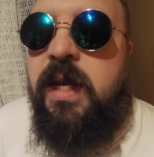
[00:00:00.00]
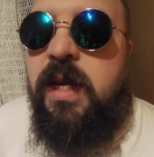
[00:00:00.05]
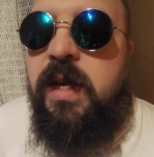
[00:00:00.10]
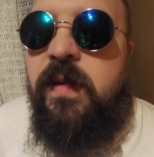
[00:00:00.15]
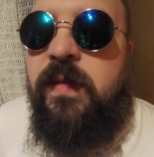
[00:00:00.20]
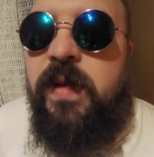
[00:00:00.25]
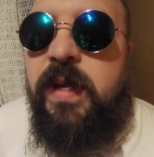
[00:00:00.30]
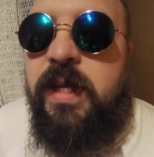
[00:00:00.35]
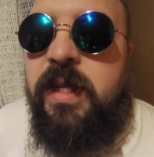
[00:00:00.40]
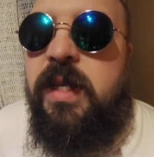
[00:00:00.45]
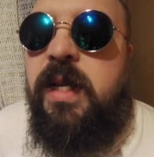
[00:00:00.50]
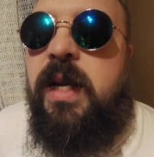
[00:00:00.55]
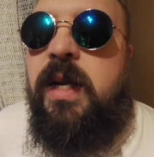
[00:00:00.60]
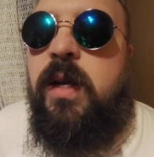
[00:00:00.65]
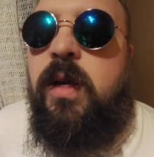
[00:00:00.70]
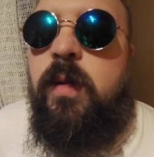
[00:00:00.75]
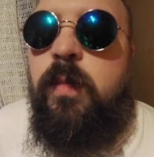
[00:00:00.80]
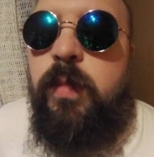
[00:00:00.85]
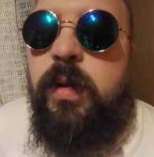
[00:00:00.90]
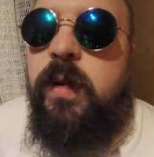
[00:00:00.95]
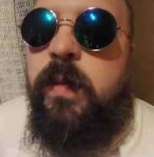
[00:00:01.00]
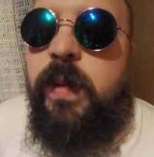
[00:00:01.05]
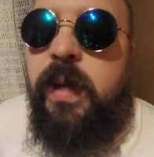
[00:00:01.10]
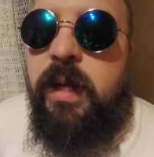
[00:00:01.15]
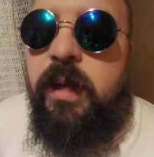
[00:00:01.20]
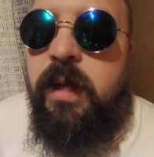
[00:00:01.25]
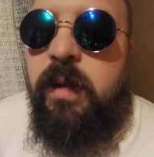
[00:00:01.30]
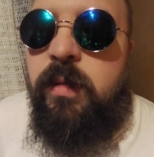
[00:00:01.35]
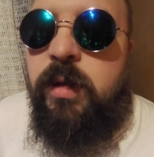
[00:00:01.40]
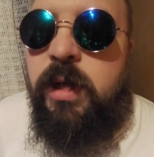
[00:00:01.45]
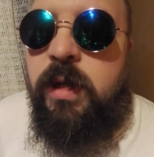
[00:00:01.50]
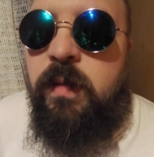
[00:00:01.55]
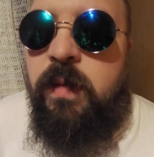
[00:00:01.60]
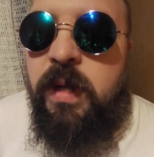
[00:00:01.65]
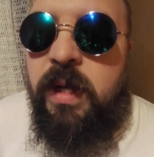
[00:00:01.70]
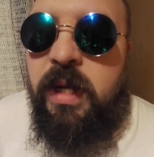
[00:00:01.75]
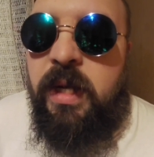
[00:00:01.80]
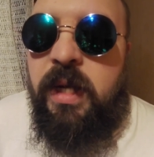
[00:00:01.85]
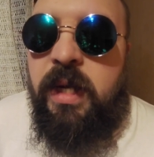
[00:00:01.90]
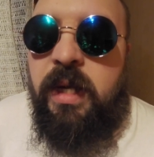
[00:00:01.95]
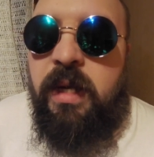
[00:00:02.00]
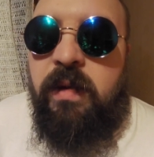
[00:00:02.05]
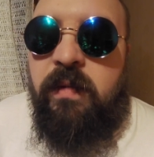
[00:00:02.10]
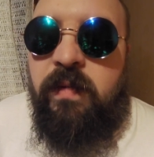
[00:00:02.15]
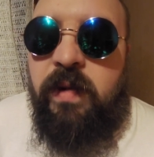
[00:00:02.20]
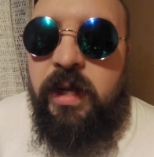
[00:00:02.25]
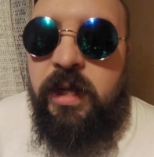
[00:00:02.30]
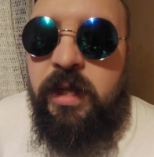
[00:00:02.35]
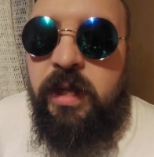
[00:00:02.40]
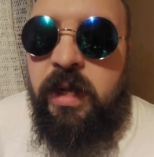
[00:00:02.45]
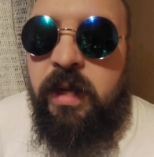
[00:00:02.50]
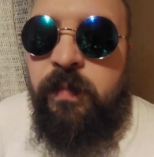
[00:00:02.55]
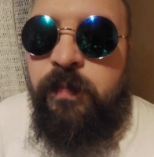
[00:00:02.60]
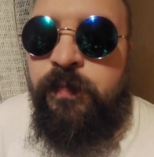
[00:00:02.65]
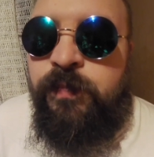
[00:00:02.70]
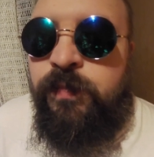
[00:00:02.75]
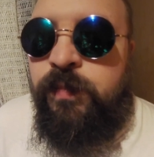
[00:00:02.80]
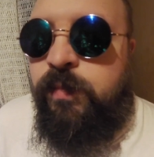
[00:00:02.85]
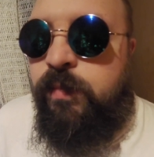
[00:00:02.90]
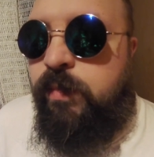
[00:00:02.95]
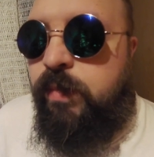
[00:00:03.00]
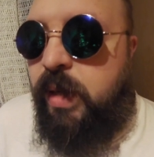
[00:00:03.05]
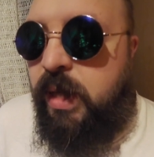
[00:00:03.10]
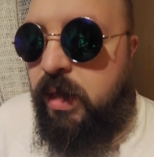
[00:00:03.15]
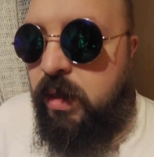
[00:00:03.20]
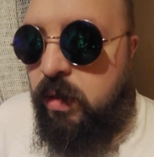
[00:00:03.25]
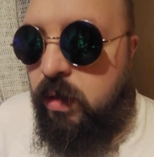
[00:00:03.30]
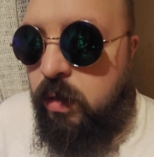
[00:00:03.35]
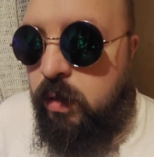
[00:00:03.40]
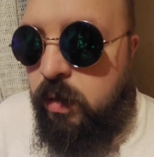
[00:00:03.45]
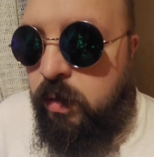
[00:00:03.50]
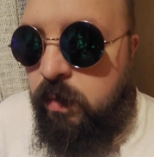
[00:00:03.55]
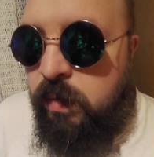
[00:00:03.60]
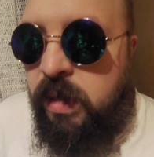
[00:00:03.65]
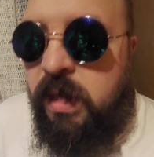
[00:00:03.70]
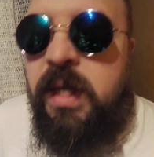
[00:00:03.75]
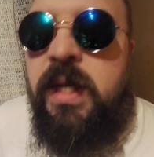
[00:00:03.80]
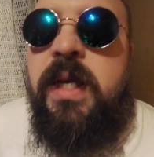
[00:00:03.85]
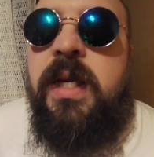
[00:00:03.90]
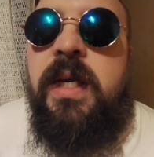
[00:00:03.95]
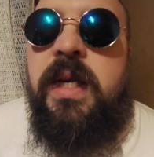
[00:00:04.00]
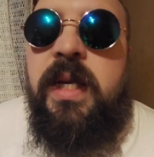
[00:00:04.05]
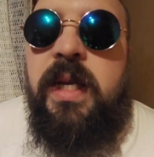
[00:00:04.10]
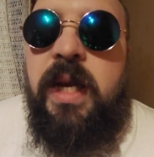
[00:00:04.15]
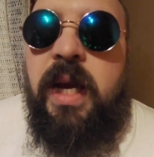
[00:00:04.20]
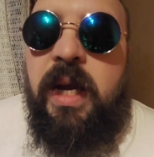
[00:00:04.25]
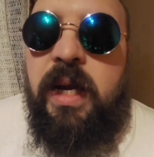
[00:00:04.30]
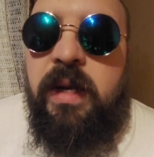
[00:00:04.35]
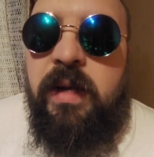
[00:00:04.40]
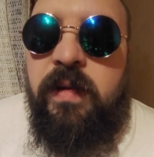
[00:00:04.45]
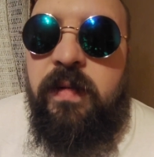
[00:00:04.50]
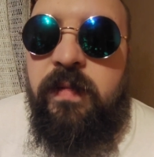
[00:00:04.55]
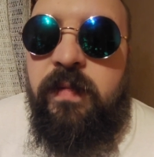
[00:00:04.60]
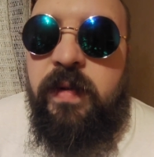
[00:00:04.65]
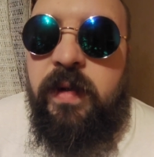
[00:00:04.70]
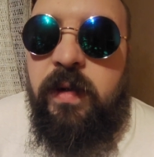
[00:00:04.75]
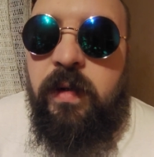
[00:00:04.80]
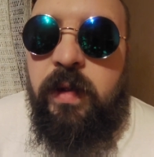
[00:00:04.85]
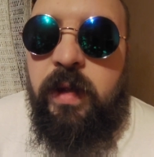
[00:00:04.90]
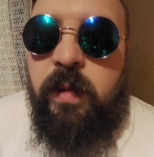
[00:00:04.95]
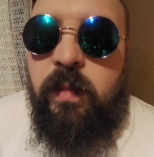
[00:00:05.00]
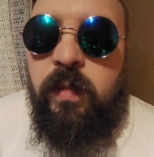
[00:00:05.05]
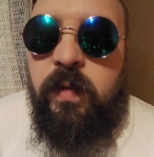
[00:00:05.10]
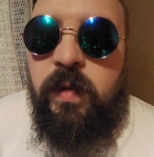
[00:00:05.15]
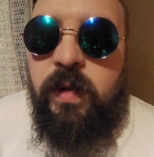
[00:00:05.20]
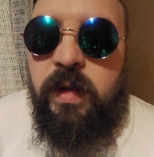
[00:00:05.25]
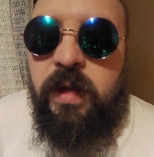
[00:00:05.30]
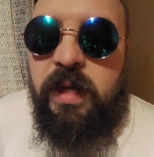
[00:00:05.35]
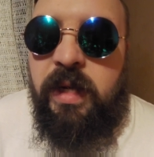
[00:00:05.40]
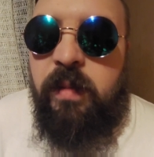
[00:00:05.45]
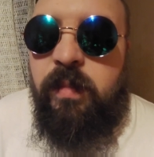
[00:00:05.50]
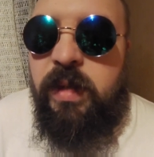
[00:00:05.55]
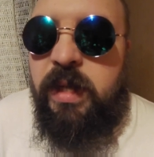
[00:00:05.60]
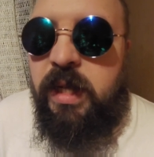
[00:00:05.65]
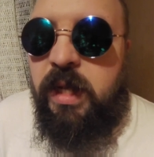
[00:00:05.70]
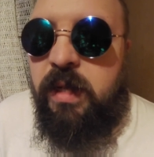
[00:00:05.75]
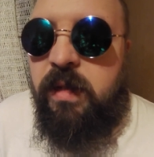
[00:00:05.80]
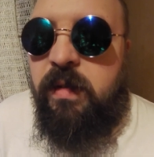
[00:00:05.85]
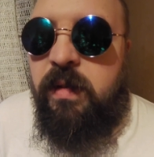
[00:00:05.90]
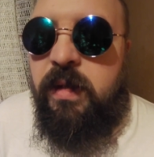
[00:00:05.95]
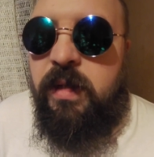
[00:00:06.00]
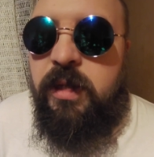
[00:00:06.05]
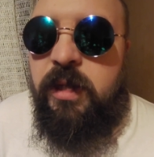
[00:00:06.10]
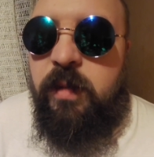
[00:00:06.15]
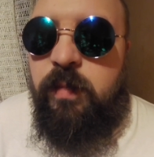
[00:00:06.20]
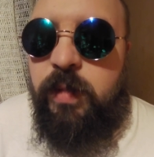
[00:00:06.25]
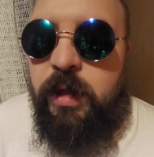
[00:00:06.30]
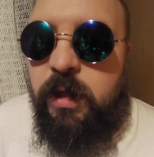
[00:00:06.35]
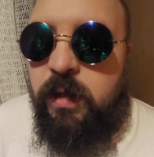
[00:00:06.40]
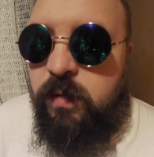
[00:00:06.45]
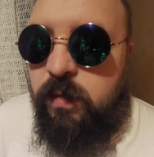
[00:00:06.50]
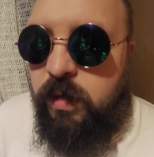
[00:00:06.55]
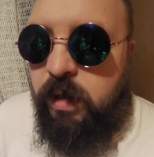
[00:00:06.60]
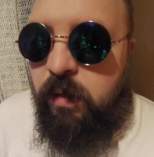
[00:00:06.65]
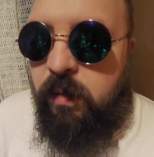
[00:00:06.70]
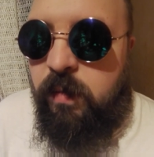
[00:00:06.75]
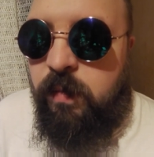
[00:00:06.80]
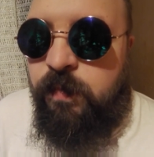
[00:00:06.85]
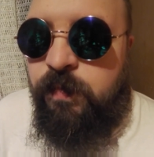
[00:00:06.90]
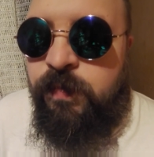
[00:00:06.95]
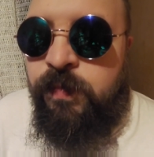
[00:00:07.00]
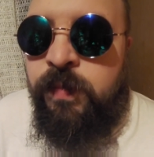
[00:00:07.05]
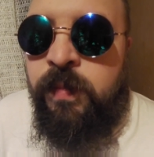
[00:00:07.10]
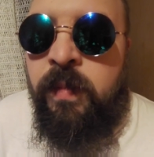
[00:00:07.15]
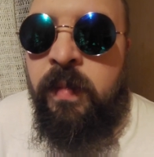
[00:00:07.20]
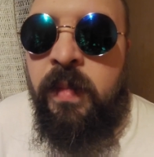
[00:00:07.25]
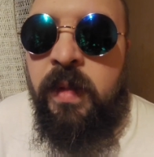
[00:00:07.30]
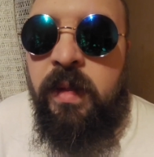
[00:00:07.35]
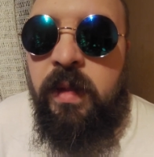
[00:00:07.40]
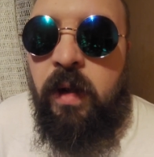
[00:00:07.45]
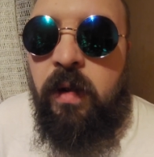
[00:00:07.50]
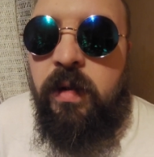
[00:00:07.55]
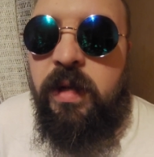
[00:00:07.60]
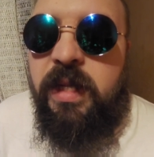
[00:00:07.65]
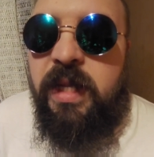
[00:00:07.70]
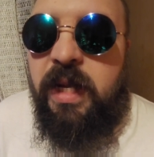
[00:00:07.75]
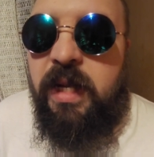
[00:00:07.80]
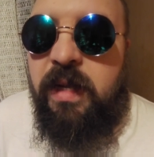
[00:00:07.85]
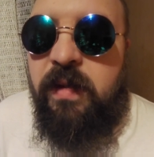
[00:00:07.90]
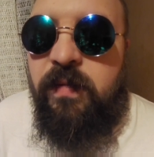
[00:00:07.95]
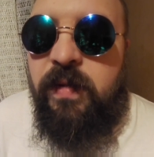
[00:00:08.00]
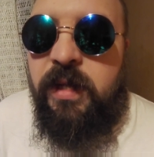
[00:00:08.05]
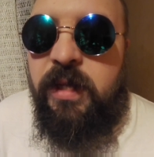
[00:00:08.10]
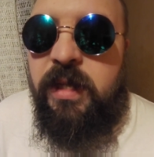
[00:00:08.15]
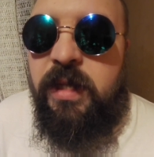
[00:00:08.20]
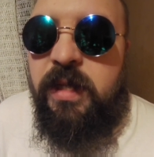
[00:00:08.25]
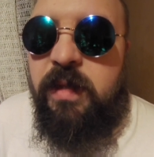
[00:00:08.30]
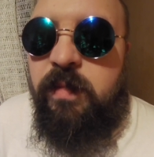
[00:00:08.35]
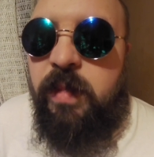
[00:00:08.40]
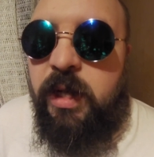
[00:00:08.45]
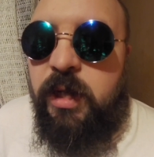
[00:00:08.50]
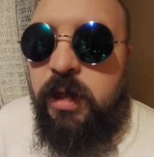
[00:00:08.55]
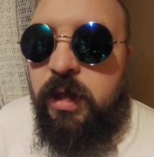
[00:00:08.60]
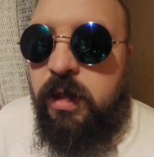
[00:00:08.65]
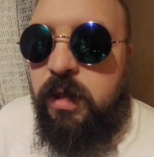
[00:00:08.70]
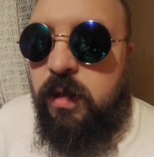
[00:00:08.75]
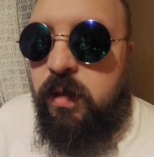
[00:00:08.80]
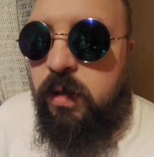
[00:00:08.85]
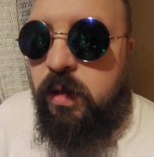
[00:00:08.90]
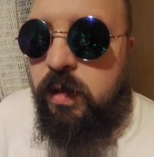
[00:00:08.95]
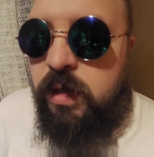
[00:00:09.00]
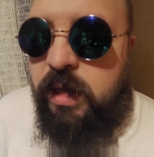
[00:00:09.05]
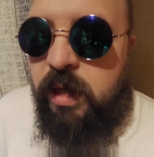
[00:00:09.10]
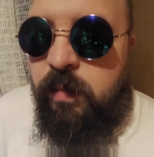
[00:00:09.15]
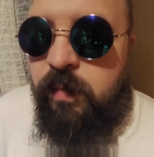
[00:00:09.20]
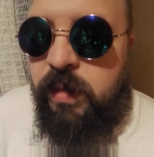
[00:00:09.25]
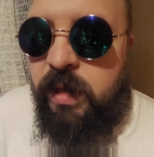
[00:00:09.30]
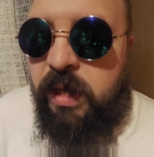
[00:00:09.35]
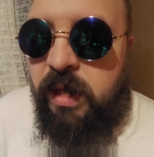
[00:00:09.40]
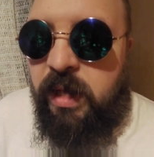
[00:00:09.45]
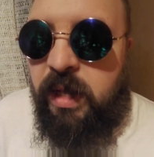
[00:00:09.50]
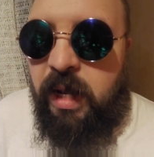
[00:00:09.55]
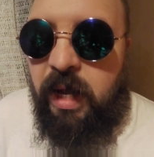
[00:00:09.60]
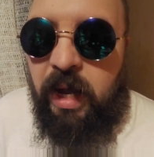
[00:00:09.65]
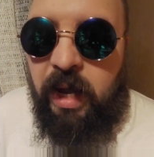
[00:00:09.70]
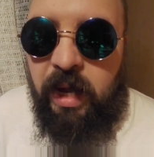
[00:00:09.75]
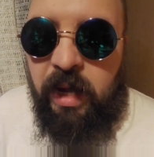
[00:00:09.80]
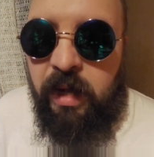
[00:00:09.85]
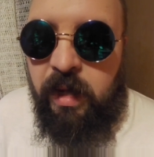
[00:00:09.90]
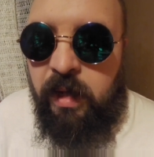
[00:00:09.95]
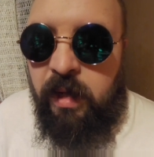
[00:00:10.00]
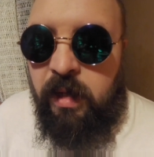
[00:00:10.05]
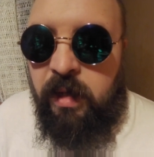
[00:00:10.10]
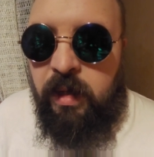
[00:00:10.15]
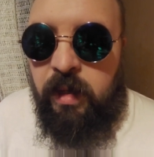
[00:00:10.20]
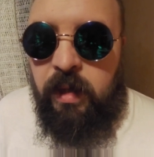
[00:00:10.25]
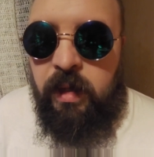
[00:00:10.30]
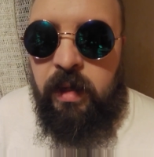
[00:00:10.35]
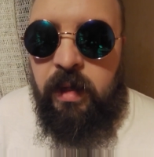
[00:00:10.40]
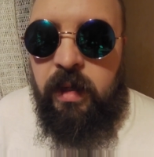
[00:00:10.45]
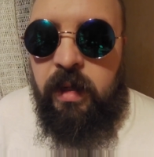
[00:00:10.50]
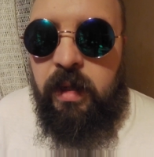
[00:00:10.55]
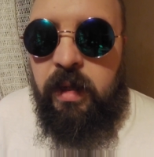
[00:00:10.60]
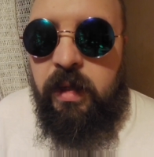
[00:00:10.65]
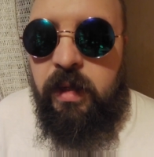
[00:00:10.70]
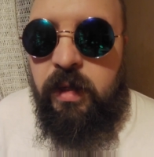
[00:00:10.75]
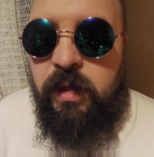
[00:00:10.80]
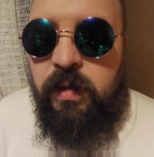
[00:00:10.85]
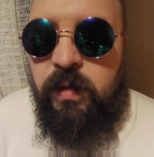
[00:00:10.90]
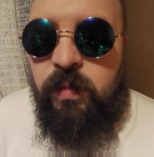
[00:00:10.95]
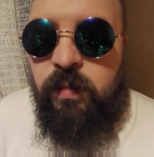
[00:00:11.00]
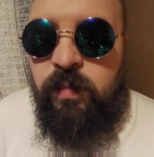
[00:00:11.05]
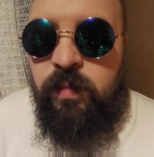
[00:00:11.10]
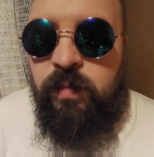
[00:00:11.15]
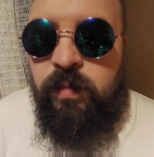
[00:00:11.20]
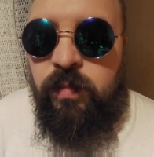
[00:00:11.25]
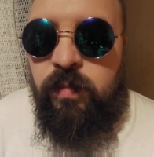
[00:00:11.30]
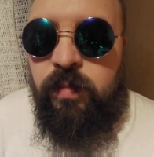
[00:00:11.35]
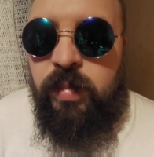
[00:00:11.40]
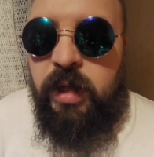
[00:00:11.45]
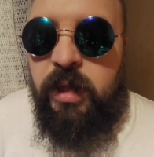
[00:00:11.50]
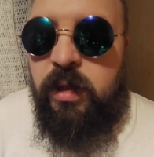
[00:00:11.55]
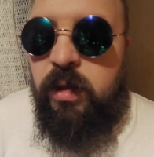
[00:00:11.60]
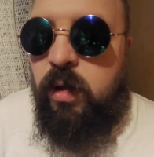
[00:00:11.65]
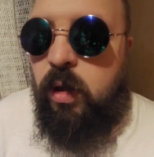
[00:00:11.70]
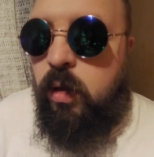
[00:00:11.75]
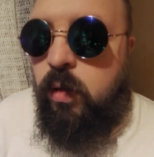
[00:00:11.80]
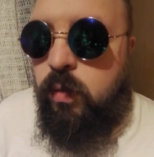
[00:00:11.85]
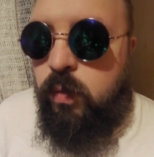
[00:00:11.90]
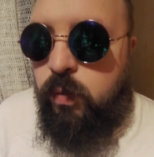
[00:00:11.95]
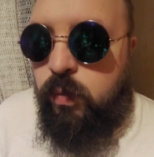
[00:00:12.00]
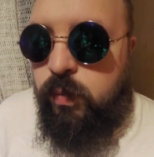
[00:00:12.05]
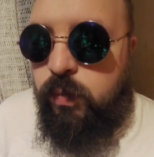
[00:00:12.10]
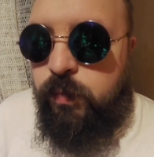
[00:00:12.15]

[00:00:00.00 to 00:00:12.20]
więc tak o, pochwaliłem się właśnie patronom, jak wygląda mój gabinet, gdzie pracuję. No i takie właśnie smaczki są dostępne dla y, patronów.